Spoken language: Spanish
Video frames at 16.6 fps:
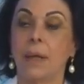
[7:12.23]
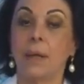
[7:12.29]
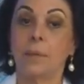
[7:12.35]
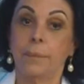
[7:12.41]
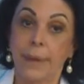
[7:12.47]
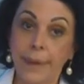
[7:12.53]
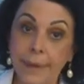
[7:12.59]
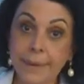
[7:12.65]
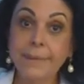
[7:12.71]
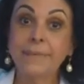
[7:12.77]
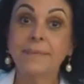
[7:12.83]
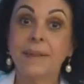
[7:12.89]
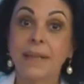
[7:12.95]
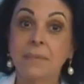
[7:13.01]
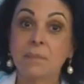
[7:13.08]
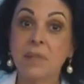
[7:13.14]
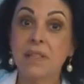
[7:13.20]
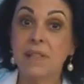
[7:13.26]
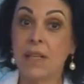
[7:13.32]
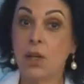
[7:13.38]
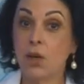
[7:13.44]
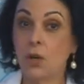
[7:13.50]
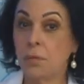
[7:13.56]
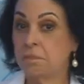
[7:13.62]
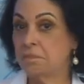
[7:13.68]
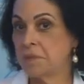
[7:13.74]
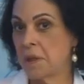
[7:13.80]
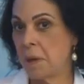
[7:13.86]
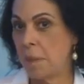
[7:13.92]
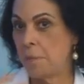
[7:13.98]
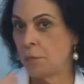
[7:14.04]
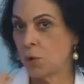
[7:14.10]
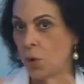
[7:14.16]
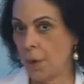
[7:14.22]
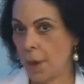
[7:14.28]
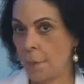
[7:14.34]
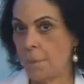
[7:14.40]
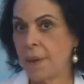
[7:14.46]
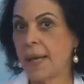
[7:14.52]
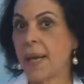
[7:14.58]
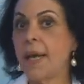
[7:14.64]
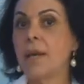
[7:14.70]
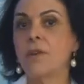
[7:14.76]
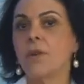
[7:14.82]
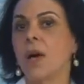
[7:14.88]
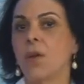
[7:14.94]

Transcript: Bueno, mis hijos estaban todavía pequeños,